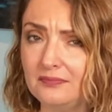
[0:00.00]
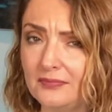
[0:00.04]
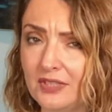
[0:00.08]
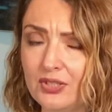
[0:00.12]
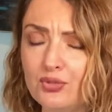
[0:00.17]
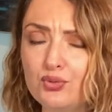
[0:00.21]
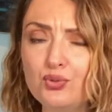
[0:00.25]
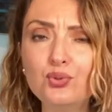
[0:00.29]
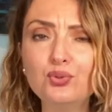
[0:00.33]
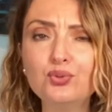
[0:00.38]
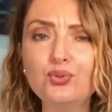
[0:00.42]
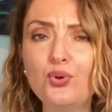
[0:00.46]

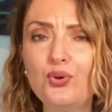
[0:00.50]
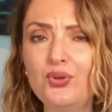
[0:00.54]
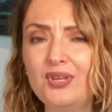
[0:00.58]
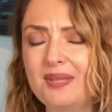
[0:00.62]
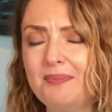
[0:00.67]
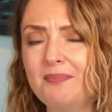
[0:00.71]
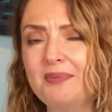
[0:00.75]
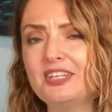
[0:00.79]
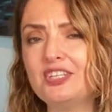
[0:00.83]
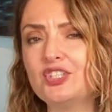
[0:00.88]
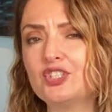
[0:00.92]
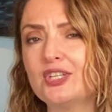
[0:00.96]
çok da
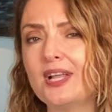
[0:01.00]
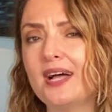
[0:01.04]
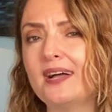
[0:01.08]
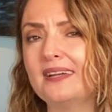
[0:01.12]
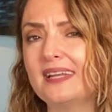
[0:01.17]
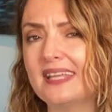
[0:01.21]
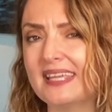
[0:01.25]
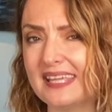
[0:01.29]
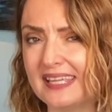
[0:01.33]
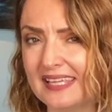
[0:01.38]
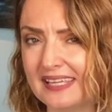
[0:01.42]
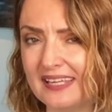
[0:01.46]
önemli
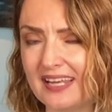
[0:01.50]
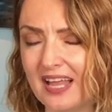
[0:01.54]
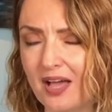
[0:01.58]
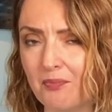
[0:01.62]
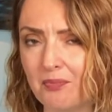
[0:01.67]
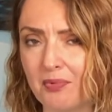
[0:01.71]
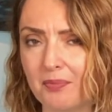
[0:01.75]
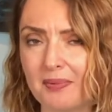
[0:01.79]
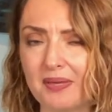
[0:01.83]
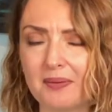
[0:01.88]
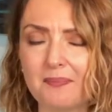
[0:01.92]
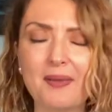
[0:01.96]
işlerle
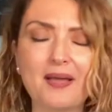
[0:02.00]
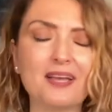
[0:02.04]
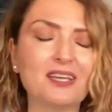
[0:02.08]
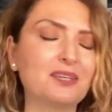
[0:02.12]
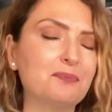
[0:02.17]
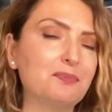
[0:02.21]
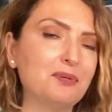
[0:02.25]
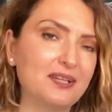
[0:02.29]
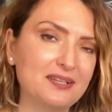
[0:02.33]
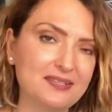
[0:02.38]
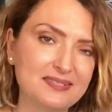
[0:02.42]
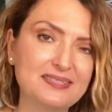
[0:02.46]
ilgilenmemek,
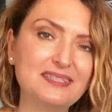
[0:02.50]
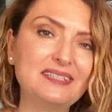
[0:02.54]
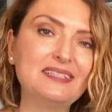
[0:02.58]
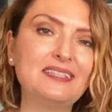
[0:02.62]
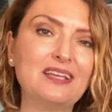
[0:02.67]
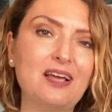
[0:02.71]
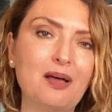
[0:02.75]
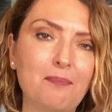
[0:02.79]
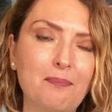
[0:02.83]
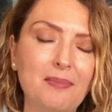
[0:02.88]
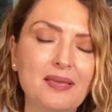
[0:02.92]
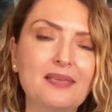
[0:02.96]
belki biraz
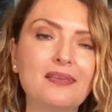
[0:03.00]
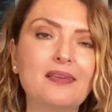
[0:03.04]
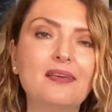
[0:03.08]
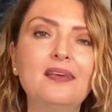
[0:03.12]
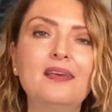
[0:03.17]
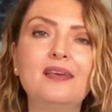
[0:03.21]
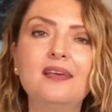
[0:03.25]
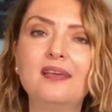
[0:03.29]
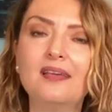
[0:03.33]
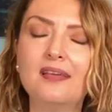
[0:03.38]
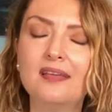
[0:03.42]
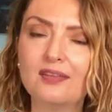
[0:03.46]
dinlenmek
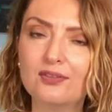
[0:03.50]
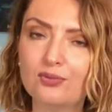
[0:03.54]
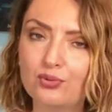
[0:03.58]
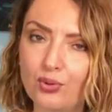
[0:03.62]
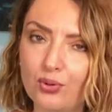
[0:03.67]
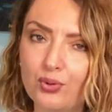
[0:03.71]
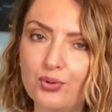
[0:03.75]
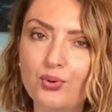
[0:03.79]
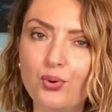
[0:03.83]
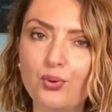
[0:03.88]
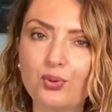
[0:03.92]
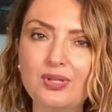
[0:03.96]

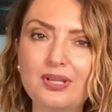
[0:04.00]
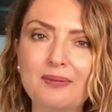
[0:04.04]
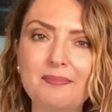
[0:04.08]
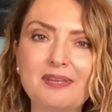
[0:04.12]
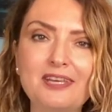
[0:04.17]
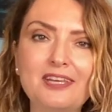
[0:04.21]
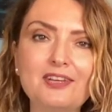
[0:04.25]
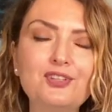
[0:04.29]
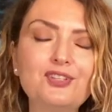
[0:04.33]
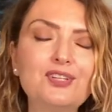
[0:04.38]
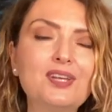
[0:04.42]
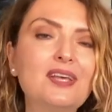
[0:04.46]
doğru
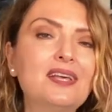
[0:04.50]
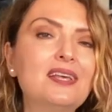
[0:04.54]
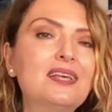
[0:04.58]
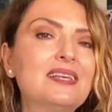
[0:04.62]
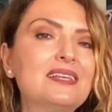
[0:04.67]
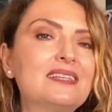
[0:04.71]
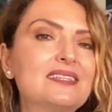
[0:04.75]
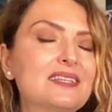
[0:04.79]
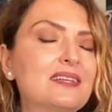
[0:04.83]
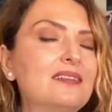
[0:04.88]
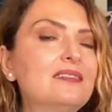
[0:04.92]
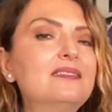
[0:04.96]
olabilir.
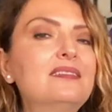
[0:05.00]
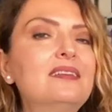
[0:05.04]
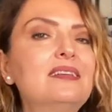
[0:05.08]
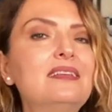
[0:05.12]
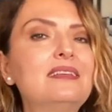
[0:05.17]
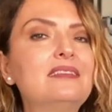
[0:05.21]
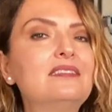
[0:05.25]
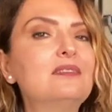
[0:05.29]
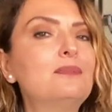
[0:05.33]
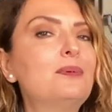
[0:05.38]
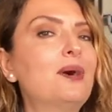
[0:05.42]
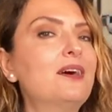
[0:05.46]
Salıdan
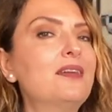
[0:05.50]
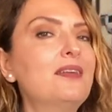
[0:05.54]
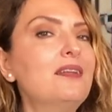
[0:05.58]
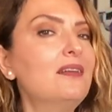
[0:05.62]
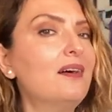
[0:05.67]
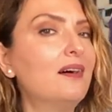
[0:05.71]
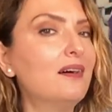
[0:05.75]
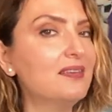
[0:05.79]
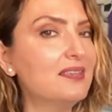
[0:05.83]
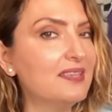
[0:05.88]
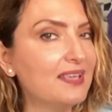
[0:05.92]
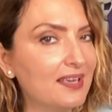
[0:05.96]
itibaren
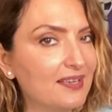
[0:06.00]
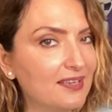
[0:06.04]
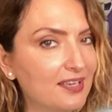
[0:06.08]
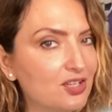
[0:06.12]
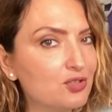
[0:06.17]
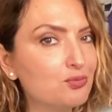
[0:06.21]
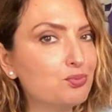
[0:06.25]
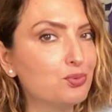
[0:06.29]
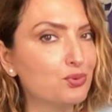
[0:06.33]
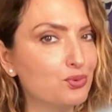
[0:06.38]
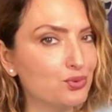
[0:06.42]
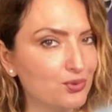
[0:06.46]
Ay
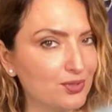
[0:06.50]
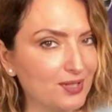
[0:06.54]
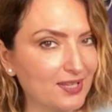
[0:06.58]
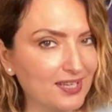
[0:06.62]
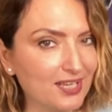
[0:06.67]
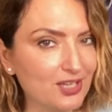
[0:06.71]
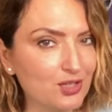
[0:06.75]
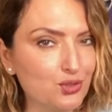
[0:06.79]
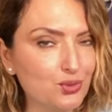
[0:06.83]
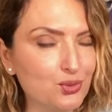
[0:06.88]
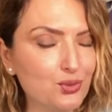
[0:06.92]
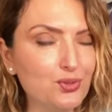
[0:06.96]
Yengeç burcuna
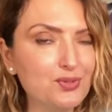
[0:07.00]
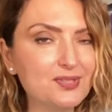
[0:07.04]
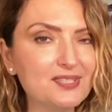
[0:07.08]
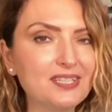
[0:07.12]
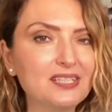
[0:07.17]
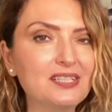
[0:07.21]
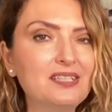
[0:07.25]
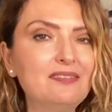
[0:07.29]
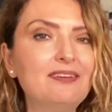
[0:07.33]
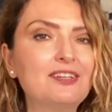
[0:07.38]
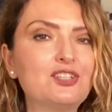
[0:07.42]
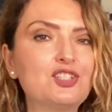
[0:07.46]
geçiyor.
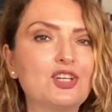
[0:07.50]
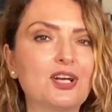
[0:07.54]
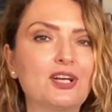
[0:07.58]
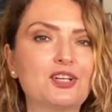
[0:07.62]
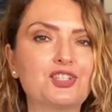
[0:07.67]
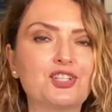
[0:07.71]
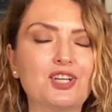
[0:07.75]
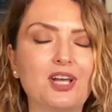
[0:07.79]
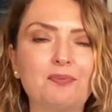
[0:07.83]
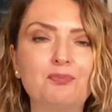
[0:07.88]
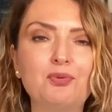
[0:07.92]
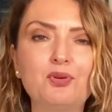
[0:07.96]
Salı ve
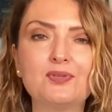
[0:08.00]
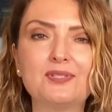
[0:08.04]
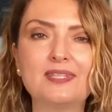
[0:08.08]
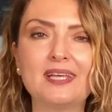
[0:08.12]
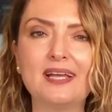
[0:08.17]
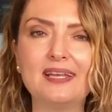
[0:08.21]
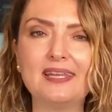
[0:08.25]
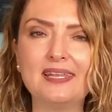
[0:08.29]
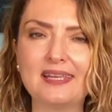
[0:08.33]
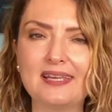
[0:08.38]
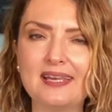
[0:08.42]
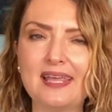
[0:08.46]
çarşamba
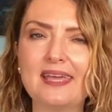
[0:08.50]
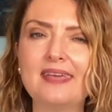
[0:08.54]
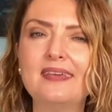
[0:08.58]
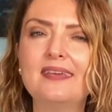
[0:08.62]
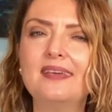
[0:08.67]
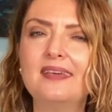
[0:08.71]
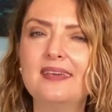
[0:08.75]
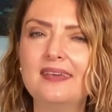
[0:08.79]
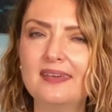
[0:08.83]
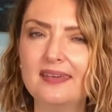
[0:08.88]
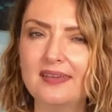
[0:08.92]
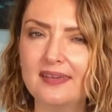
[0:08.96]
özellikle
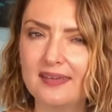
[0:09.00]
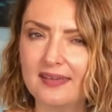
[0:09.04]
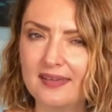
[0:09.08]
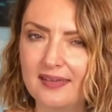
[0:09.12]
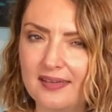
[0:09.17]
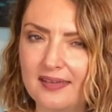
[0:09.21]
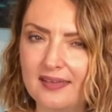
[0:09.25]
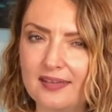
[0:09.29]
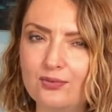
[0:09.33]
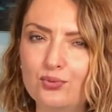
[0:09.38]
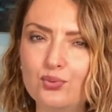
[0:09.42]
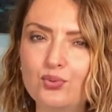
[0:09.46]

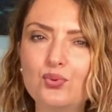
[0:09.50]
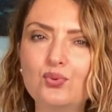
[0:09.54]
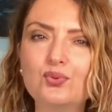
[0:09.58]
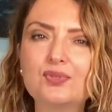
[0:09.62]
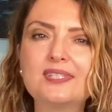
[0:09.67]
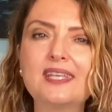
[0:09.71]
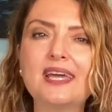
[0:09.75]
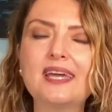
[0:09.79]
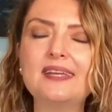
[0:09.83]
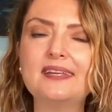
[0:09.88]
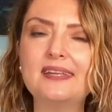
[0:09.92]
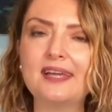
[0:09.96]
e,
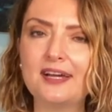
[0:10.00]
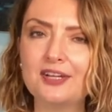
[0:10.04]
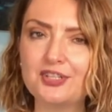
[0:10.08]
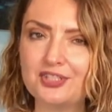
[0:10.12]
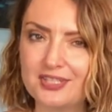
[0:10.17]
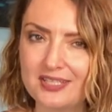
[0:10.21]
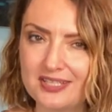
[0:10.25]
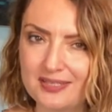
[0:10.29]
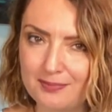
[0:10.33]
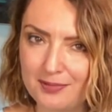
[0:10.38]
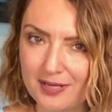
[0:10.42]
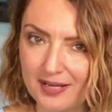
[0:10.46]
duygusal
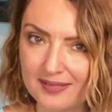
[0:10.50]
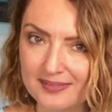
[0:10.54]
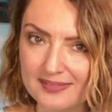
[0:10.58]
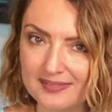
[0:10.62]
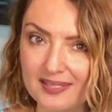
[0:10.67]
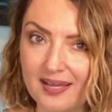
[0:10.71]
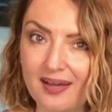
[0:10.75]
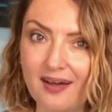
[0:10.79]
enerjiniz biraz daha